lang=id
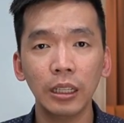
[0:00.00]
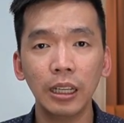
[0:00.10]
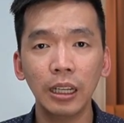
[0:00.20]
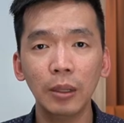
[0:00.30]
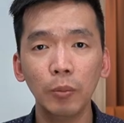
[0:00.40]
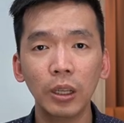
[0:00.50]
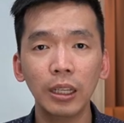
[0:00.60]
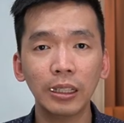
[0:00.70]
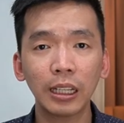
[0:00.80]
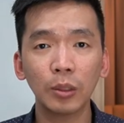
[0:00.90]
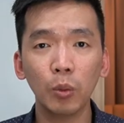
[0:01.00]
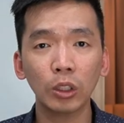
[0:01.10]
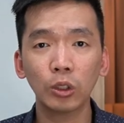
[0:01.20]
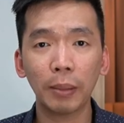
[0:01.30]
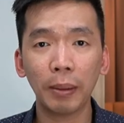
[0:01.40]
Jadi mungkin kita
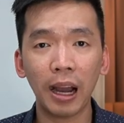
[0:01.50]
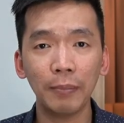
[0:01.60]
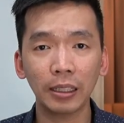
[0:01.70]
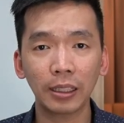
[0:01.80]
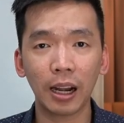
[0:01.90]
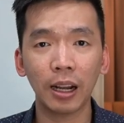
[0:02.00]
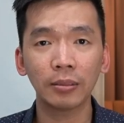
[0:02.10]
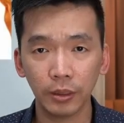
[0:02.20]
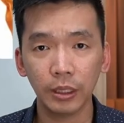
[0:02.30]
semua sudah paham ya sekarang.